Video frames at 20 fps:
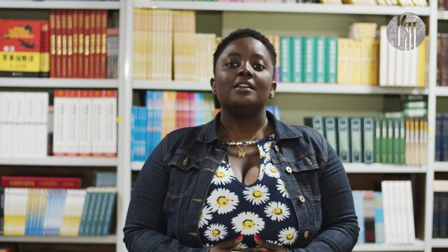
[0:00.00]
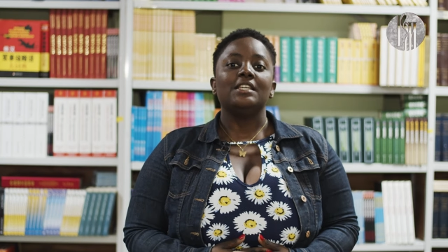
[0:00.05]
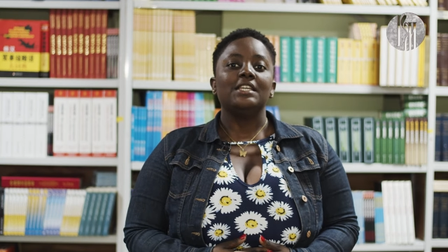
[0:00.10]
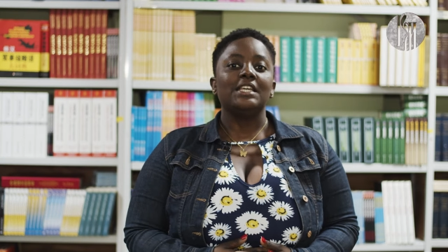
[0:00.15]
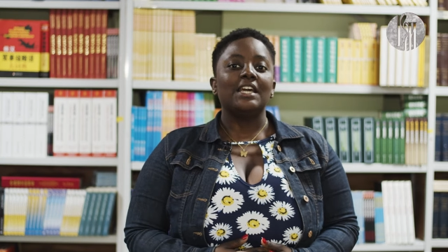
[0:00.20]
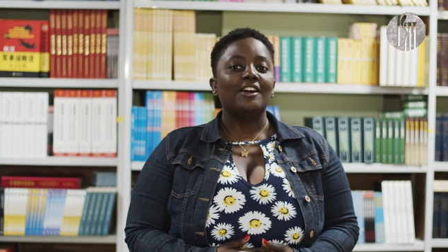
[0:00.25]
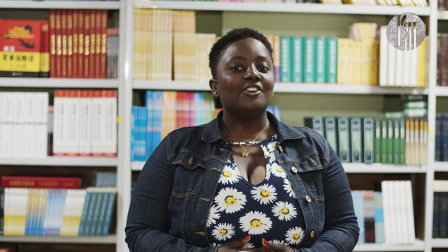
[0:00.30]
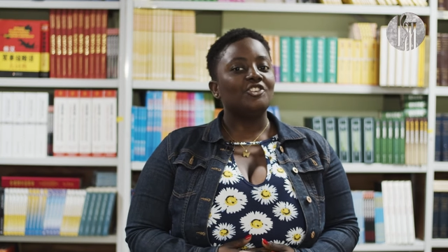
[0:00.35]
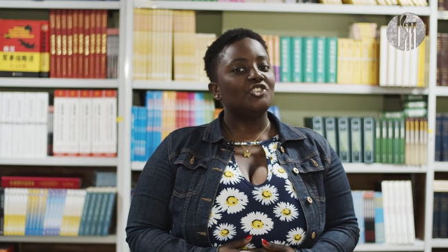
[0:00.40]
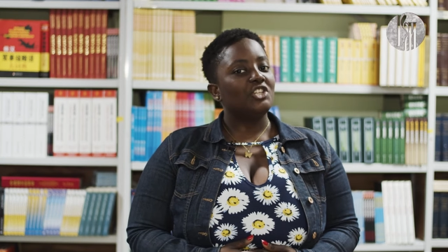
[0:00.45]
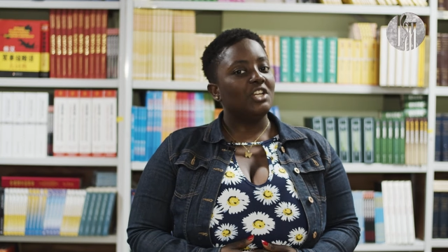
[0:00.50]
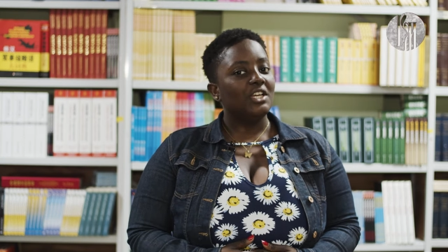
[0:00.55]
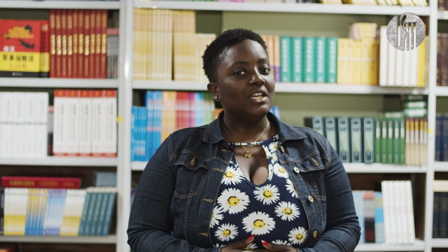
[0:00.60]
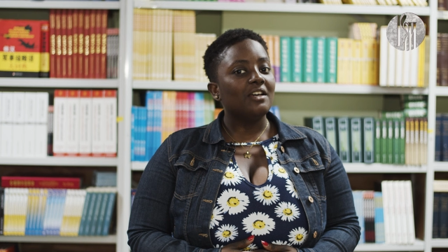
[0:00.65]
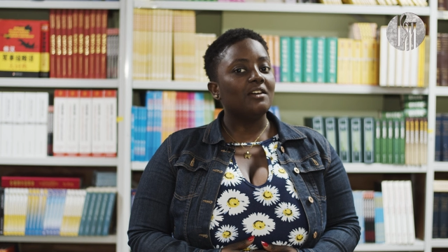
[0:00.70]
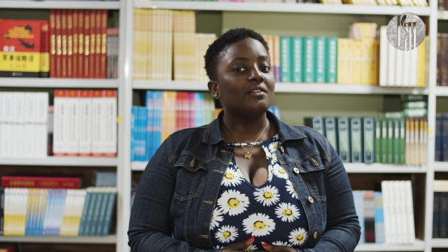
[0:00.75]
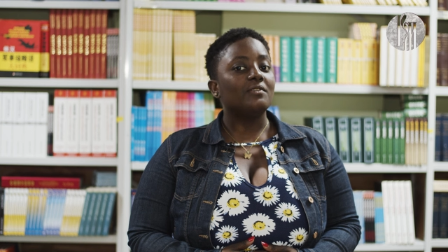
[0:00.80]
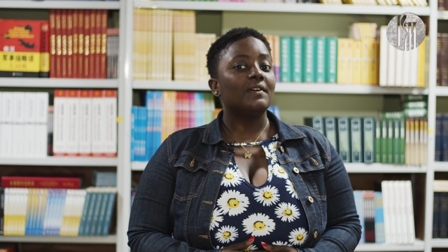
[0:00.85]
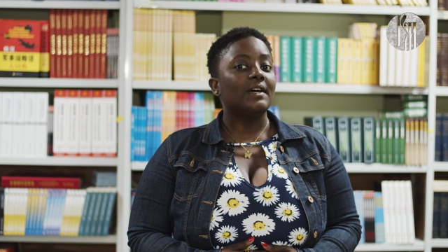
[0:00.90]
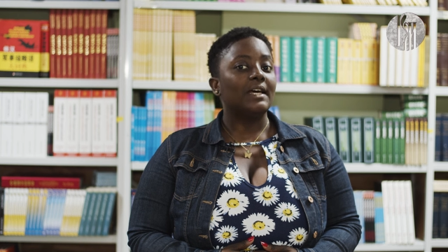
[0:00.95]
«Я же
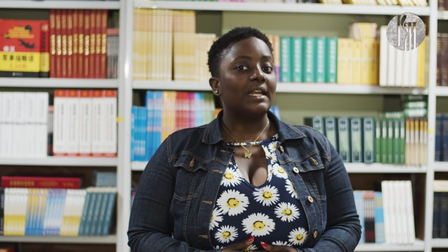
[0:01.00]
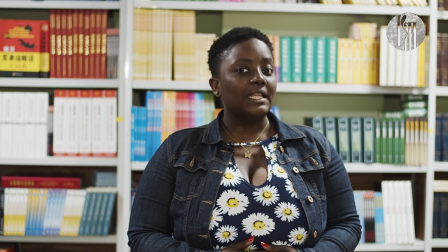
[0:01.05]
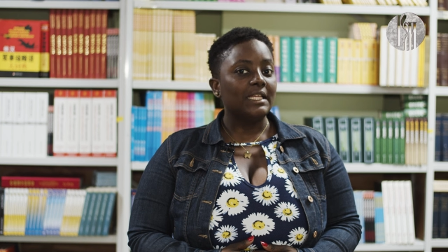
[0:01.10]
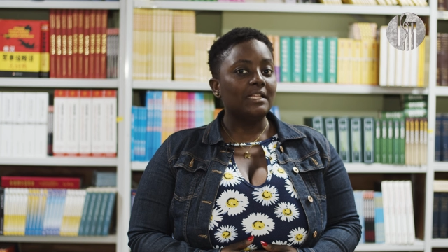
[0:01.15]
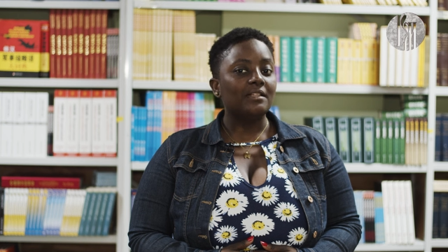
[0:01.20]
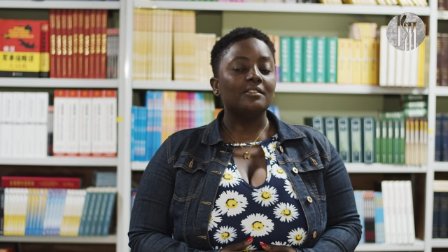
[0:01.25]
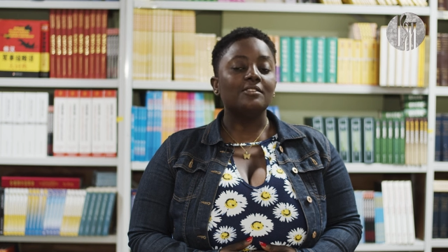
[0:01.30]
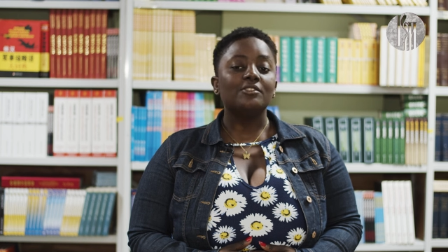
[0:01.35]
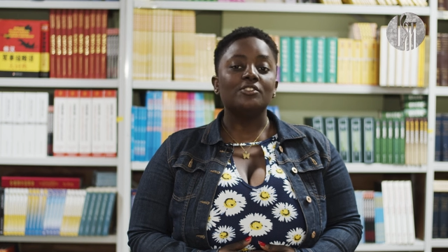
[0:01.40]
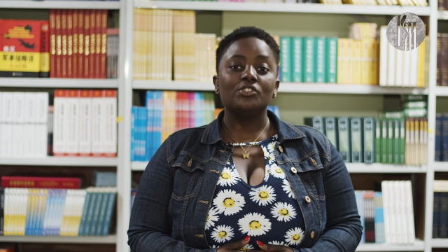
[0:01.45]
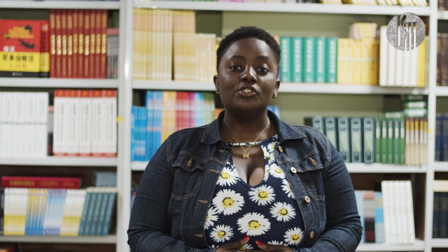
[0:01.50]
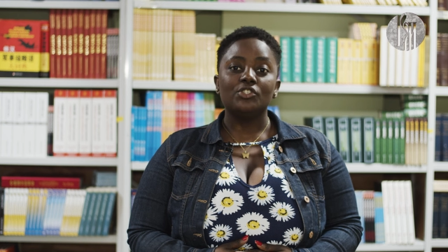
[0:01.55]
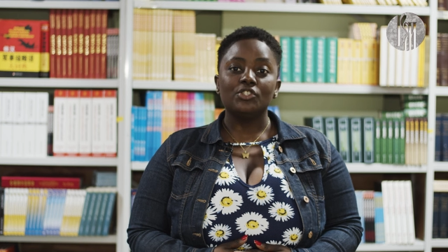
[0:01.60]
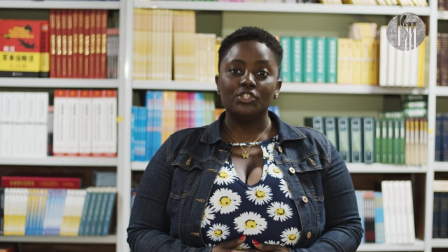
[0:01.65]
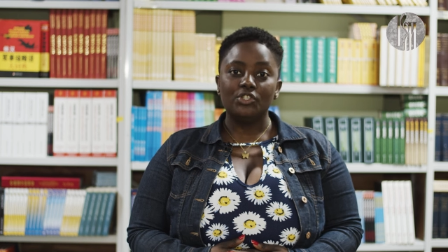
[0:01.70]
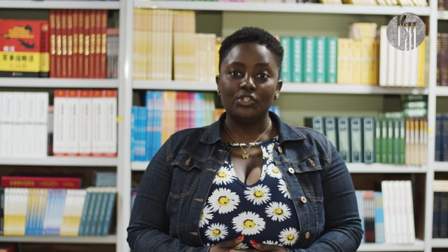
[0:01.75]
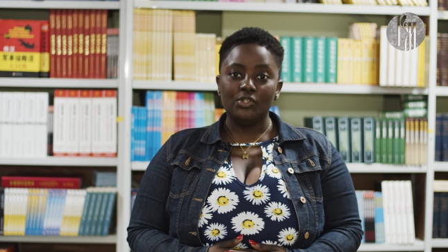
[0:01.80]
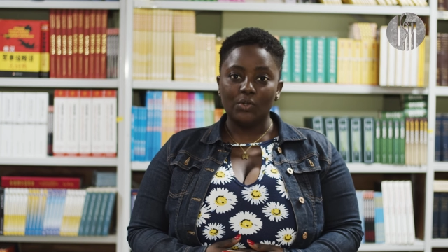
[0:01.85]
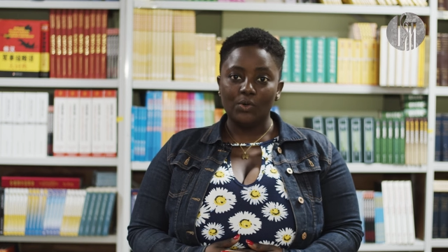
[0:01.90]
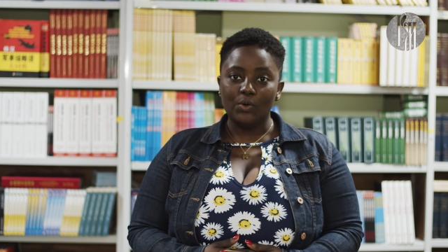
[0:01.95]
говорил,
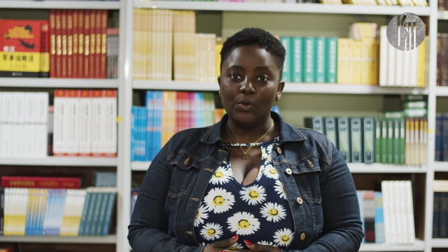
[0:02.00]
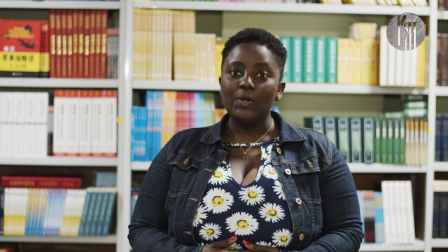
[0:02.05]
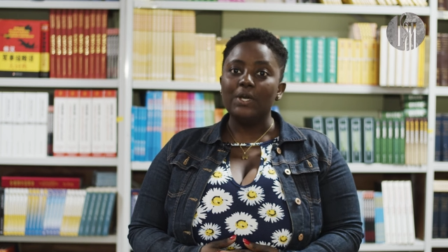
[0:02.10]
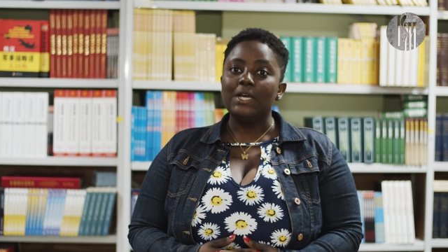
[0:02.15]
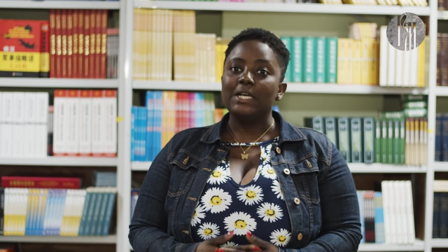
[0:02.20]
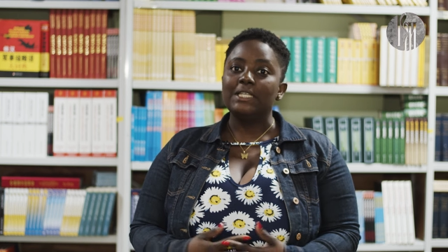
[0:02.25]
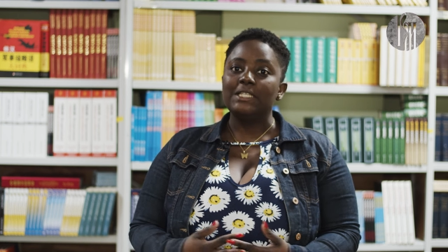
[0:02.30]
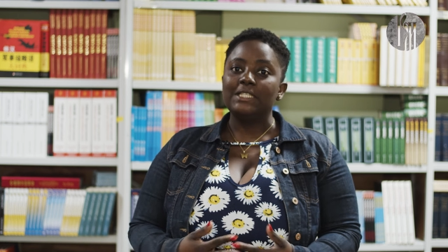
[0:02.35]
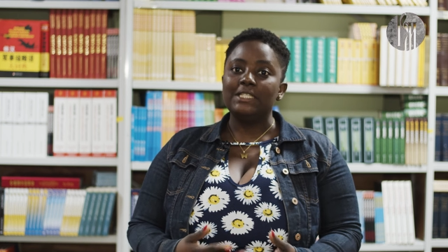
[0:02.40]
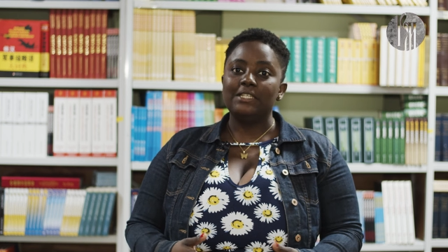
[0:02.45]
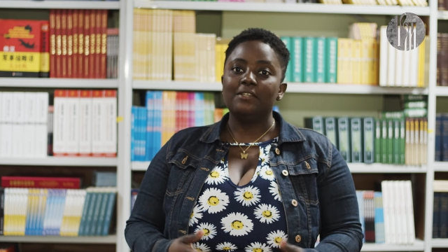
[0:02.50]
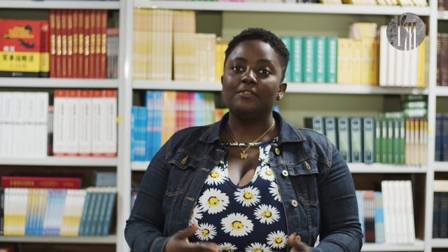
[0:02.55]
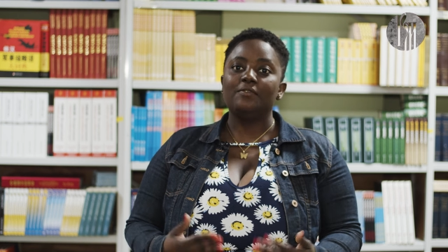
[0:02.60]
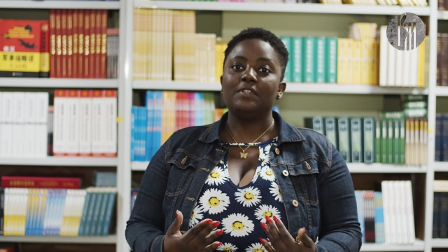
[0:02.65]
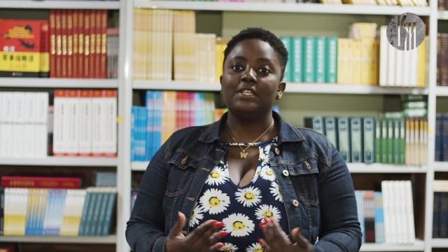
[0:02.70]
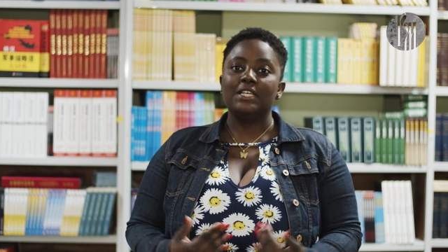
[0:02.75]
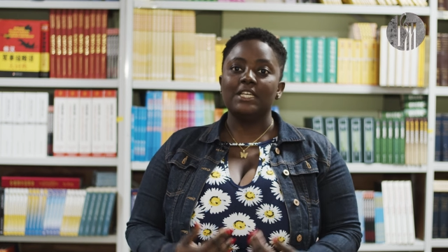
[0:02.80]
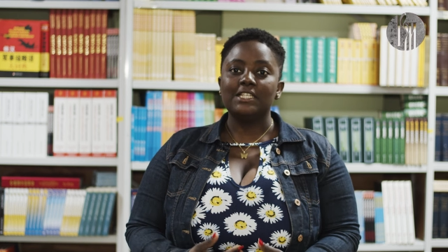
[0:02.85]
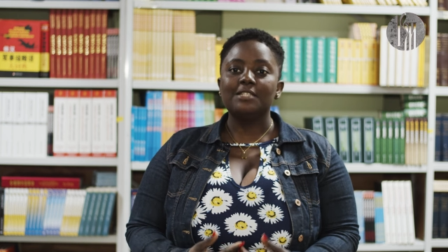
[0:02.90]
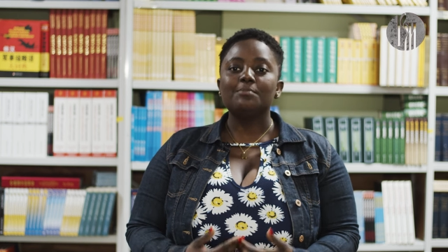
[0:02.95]
что
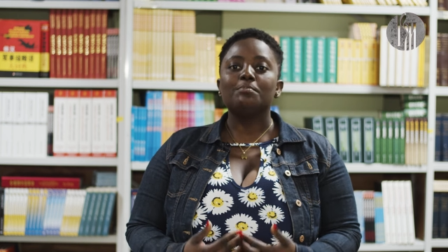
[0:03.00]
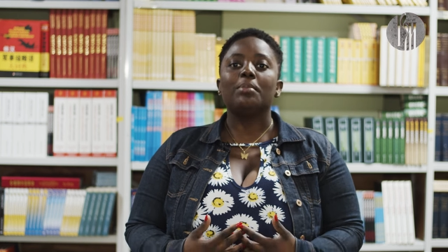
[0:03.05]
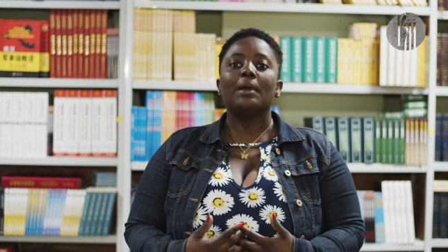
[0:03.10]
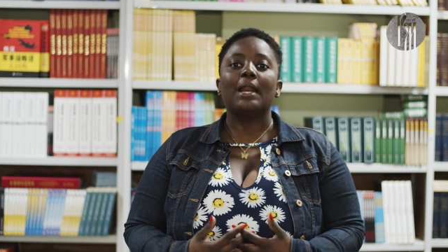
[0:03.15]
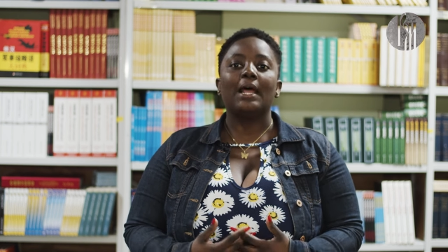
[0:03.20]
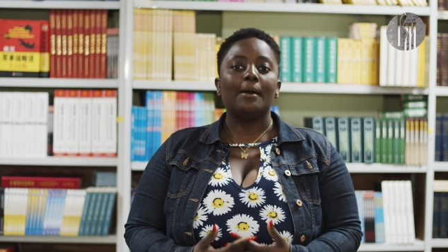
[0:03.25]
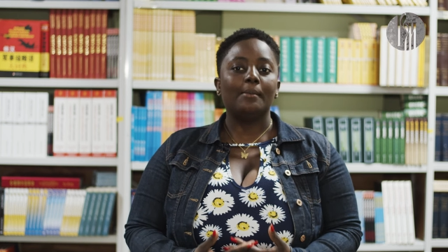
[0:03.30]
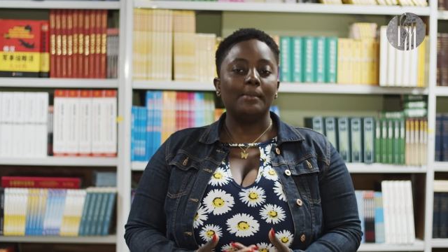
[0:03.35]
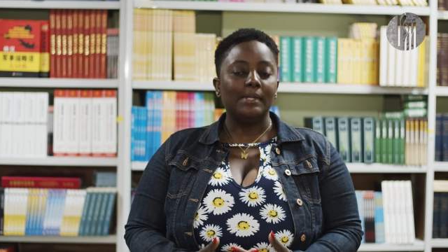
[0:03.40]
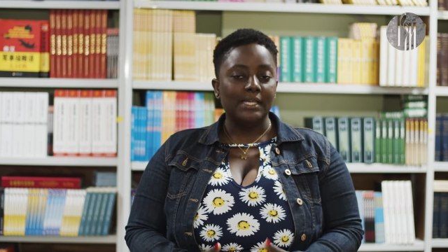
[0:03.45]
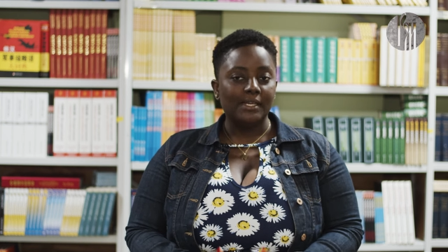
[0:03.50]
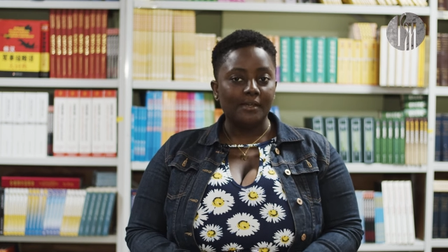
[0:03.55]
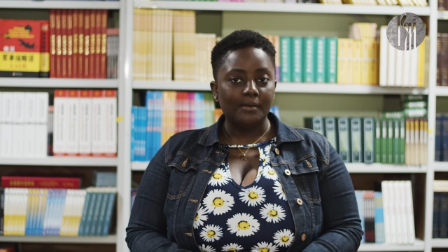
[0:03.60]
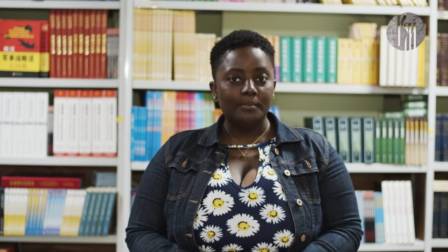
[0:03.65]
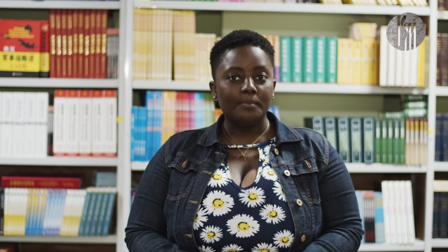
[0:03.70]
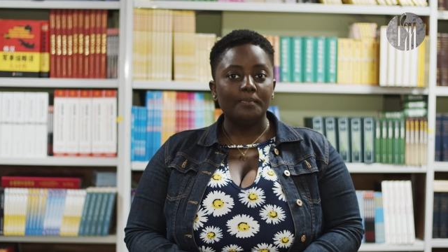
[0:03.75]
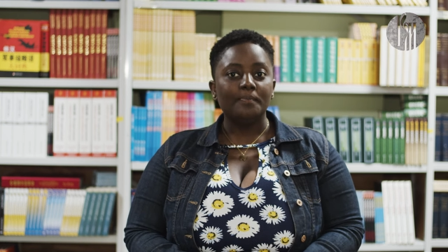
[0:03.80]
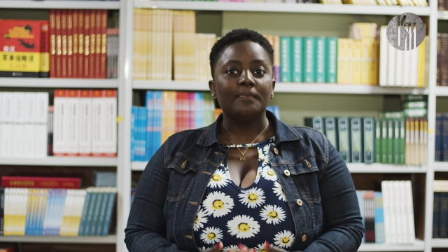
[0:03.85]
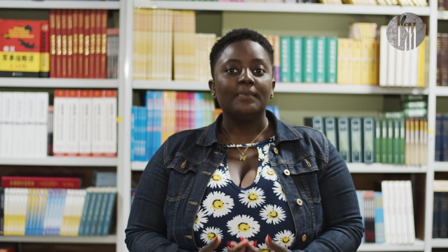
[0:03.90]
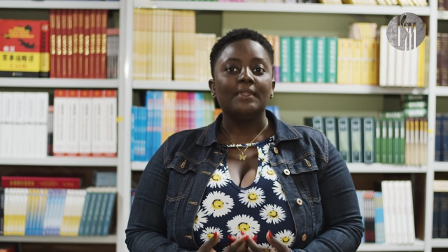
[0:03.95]
тебе с
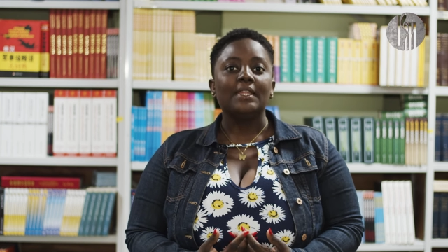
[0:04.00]
проблем